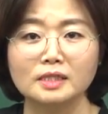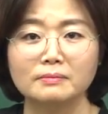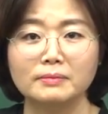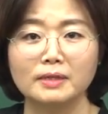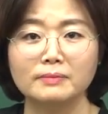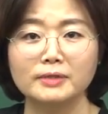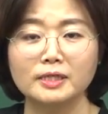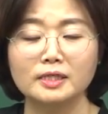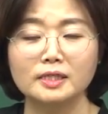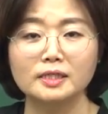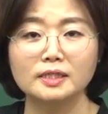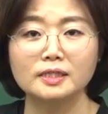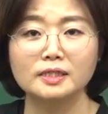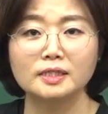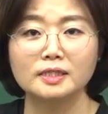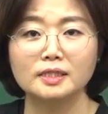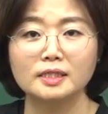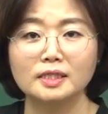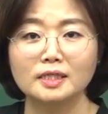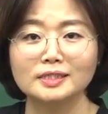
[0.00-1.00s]
봐봐.
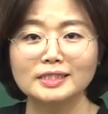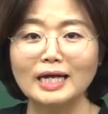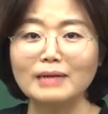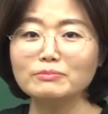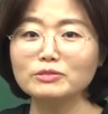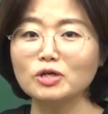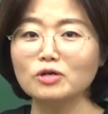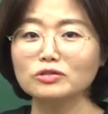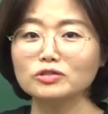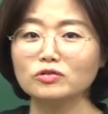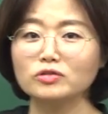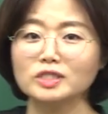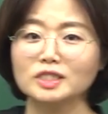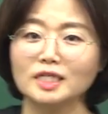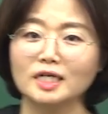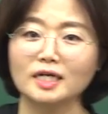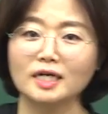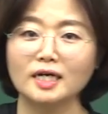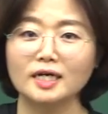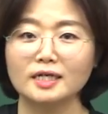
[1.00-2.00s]

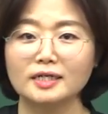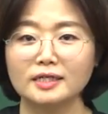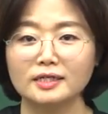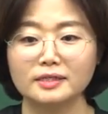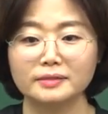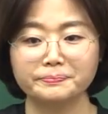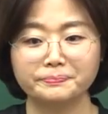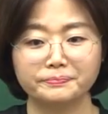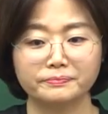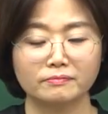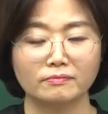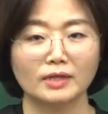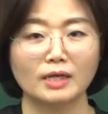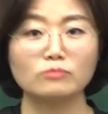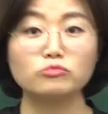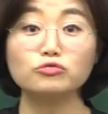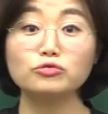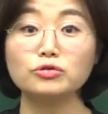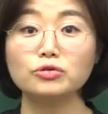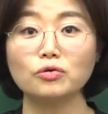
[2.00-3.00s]
삼성전자가
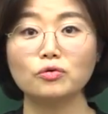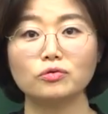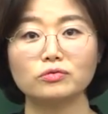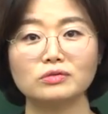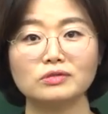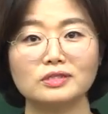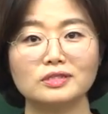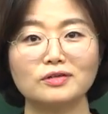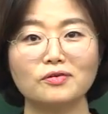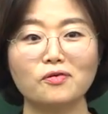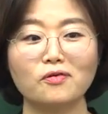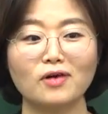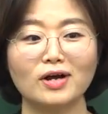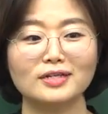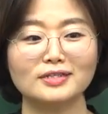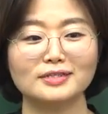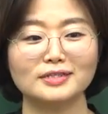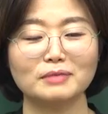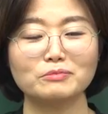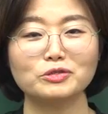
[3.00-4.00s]
물론 이런 거
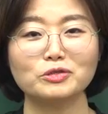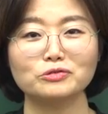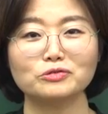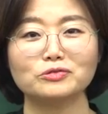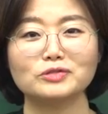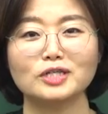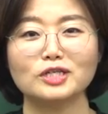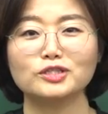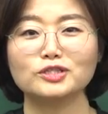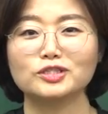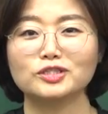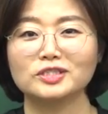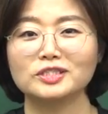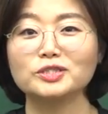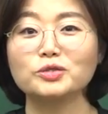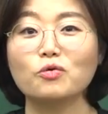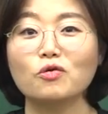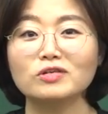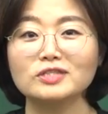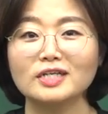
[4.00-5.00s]
할 때 삼성전자가
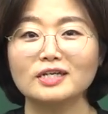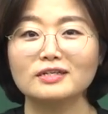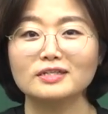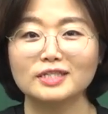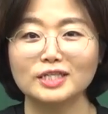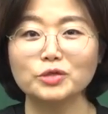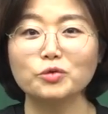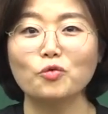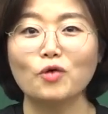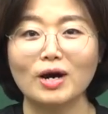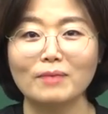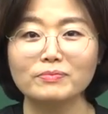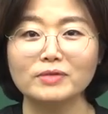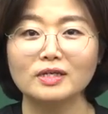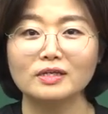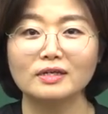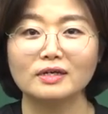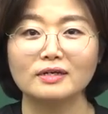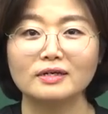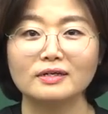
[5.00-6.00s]
증권사를 끼고
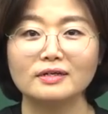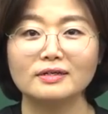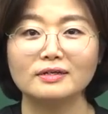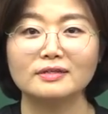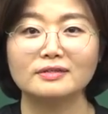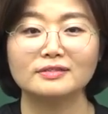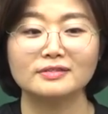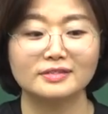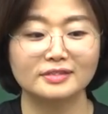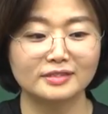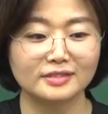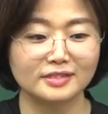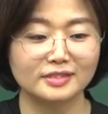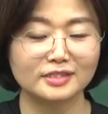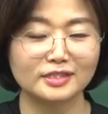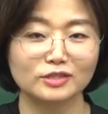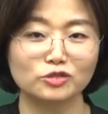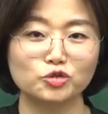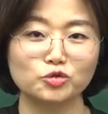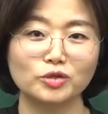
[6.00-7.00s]
합니다. 그들이
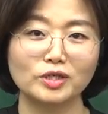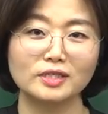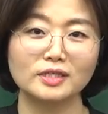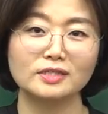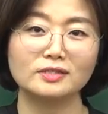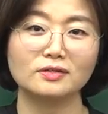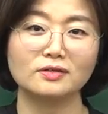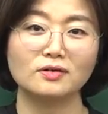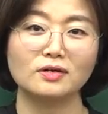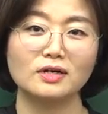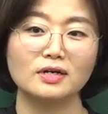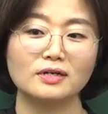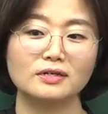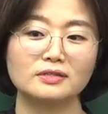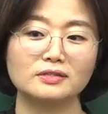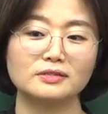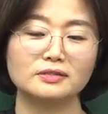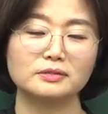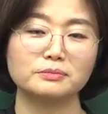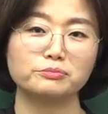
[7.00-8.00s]
이제 중간에서
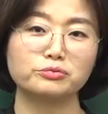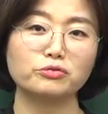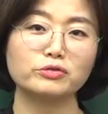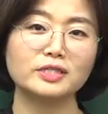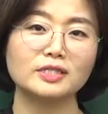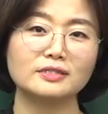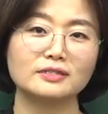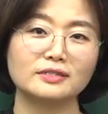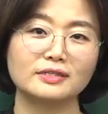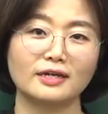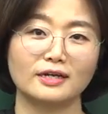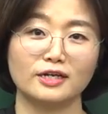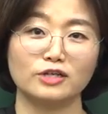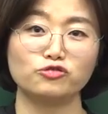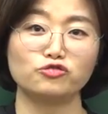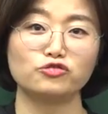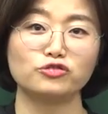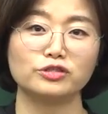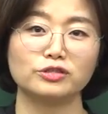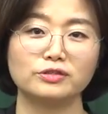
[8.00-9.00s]
그 프로세스를 다
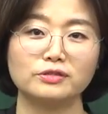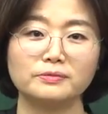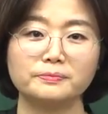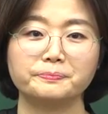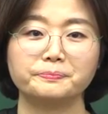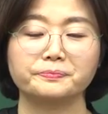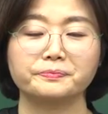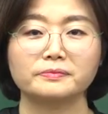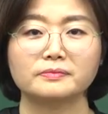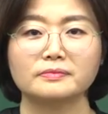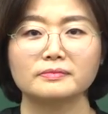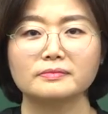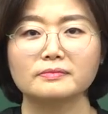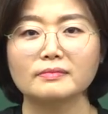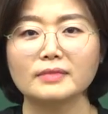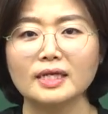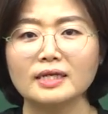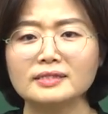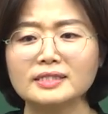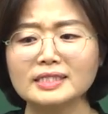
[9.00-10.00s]
해주죠.
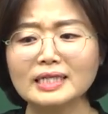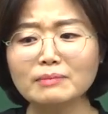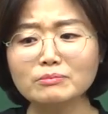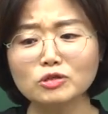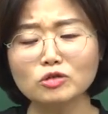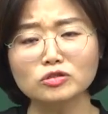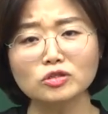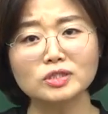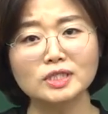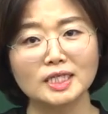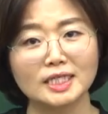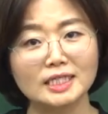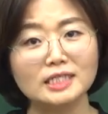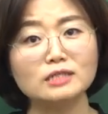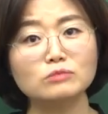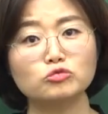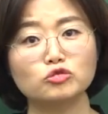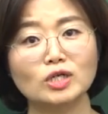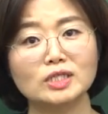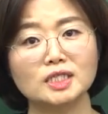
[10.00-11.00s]
근데 삼성전자
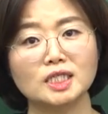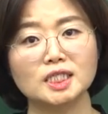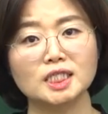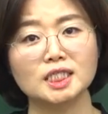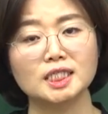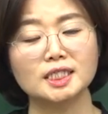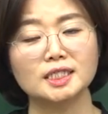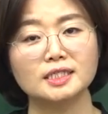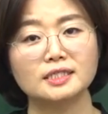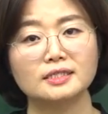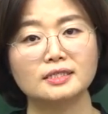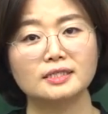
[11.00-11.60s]
이름으로 한다니까.